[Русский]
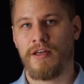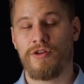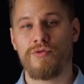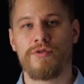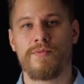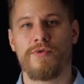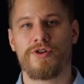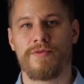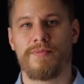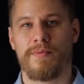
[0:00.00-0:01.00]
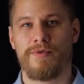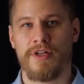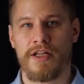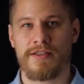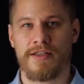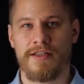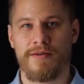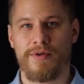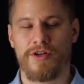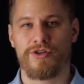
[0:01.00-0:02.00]
и тут можем наблюдать за
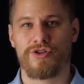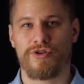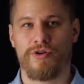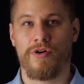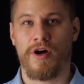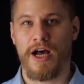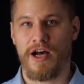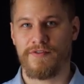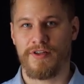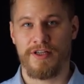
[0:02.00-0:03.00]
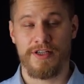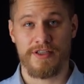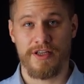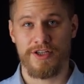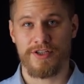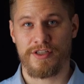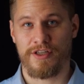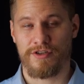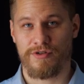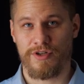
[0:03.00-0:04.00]
тем, что авторы
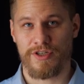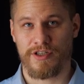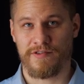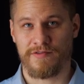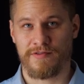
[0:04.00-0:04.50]
исторических источников